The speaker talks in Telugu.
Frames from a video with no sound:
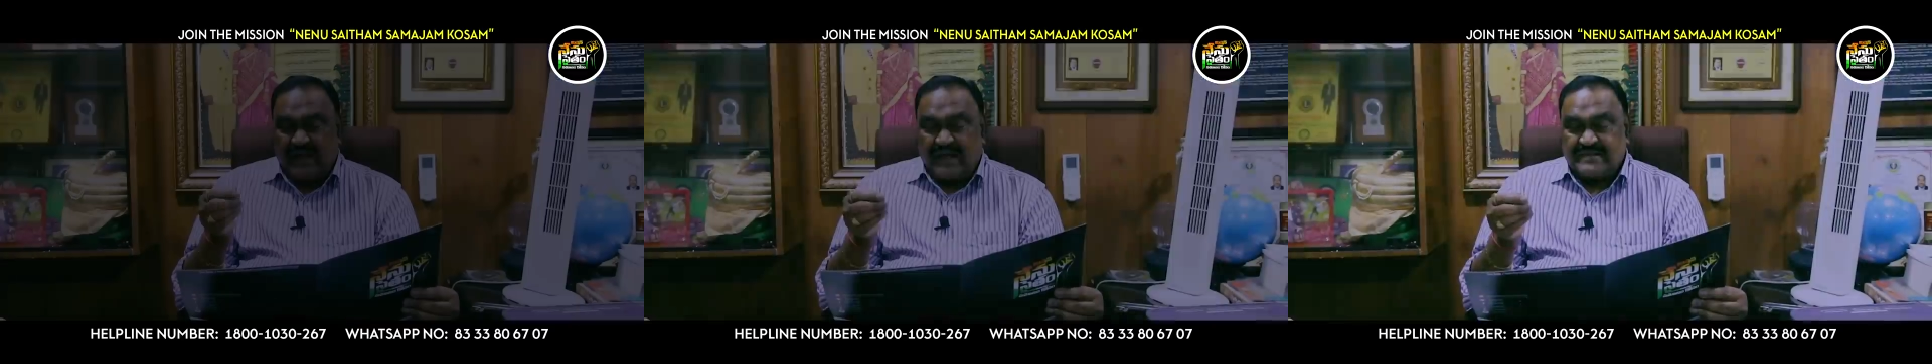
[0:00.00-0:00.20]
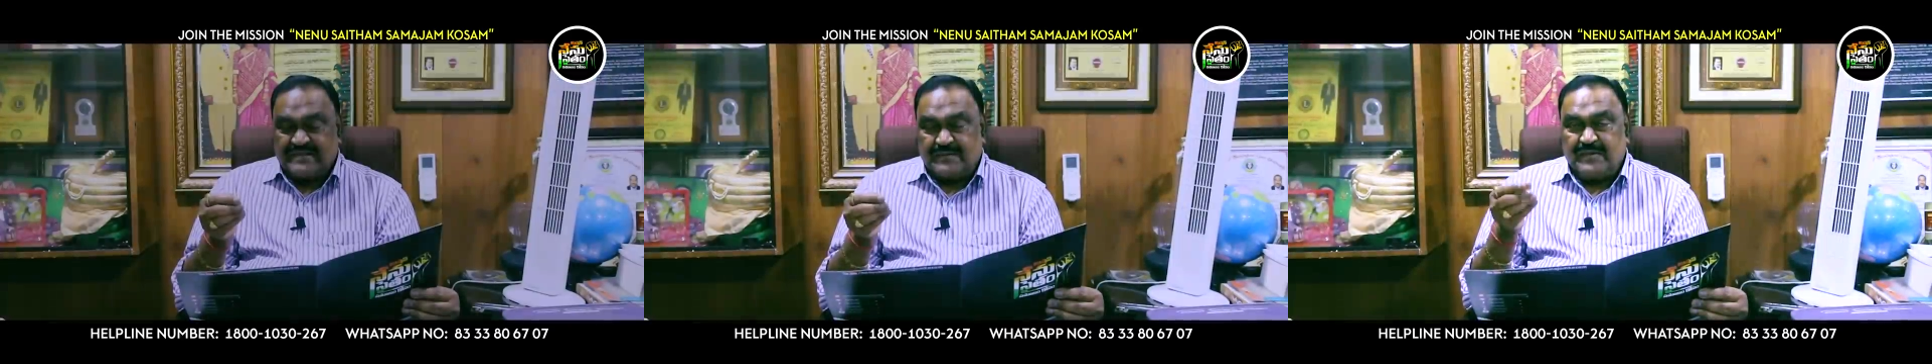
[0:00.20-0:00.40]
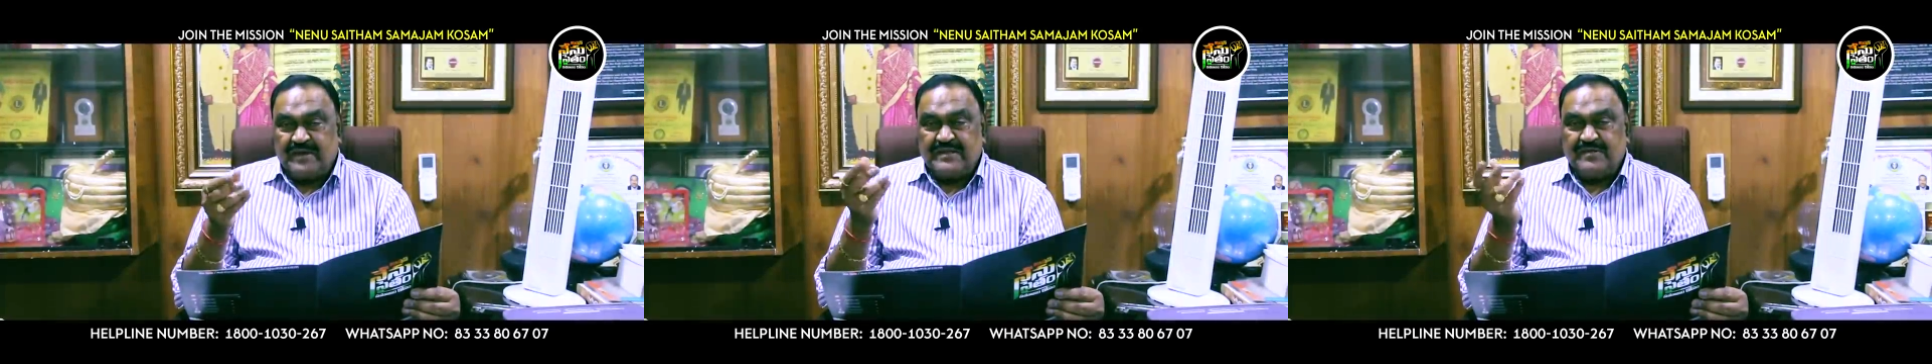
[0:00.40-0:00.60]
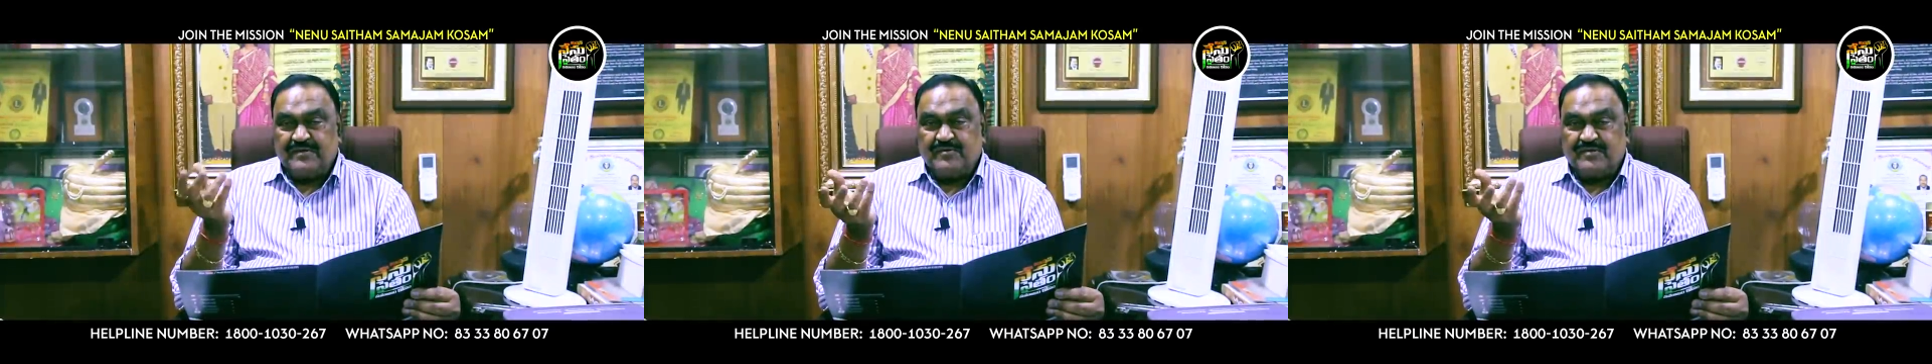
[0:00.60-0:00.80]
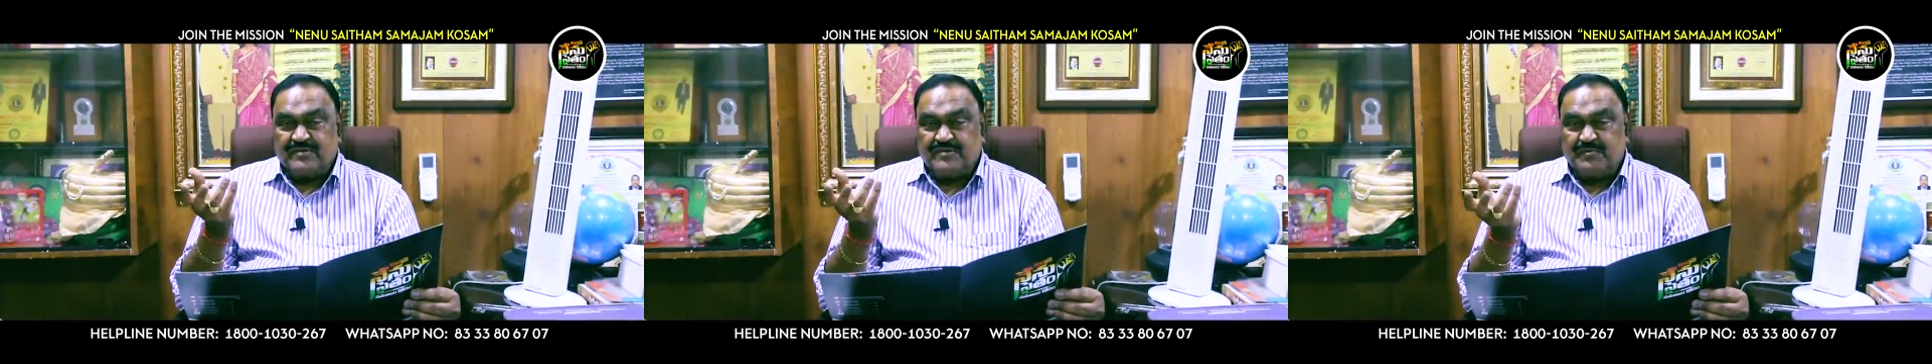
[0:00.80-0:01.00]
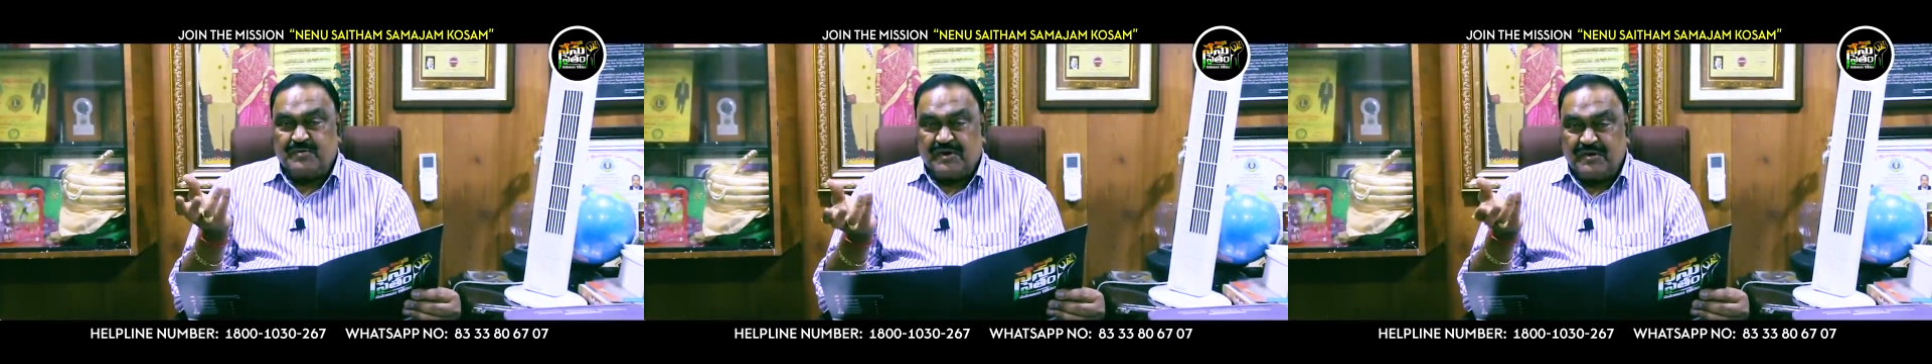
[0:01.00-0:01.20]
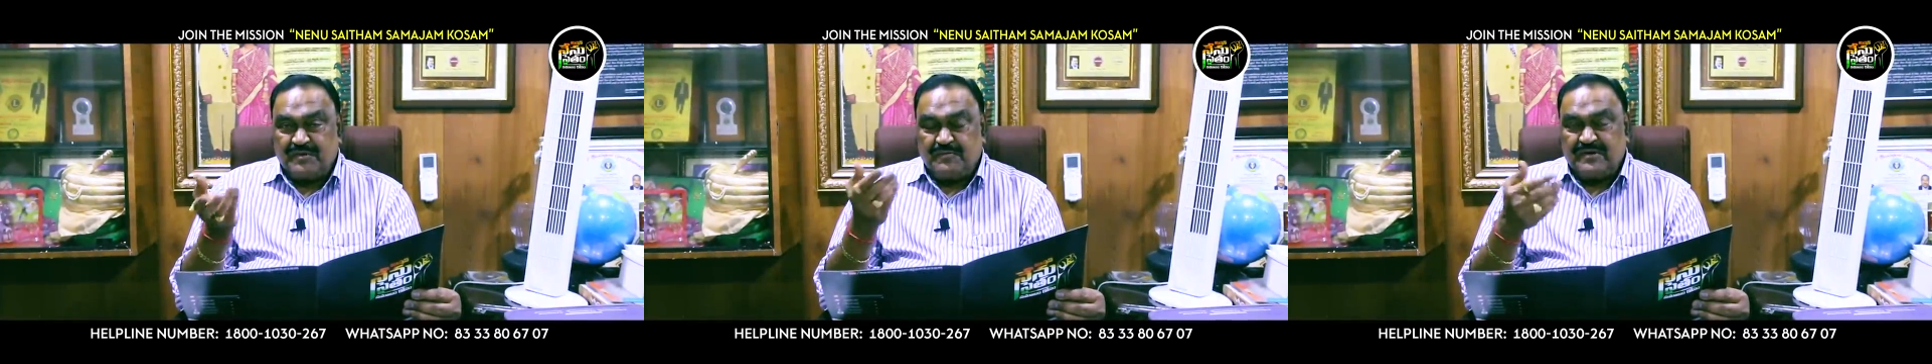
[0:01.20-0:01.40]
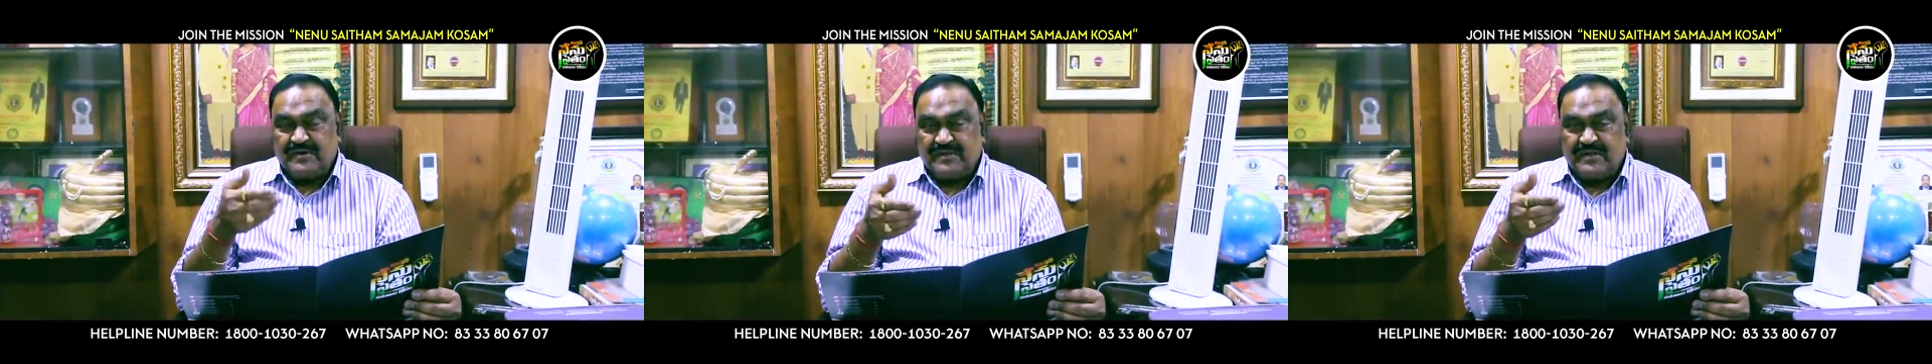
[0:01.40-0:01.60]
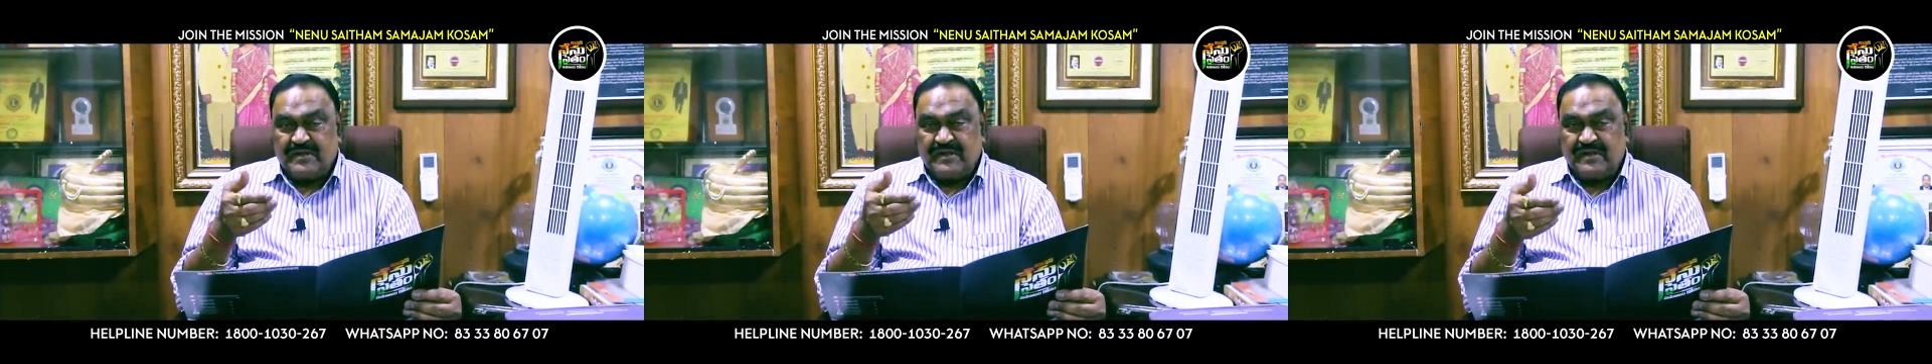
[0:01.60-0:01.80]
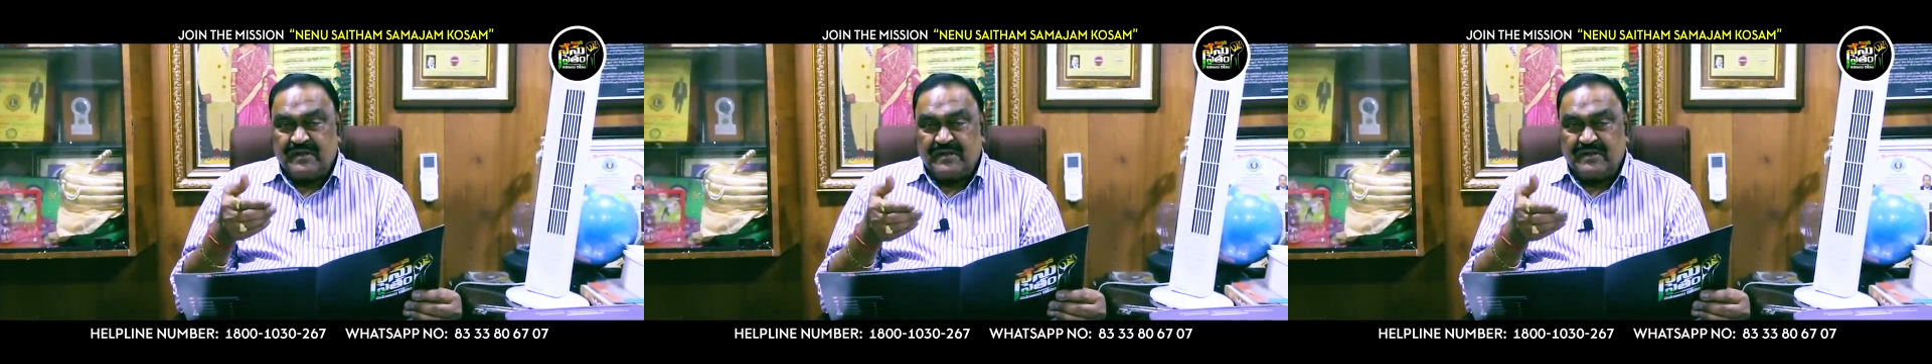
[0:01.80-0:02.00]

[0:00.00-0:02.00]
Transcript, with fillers: ఆ సమాజం కోసం పాటుపడుతున్న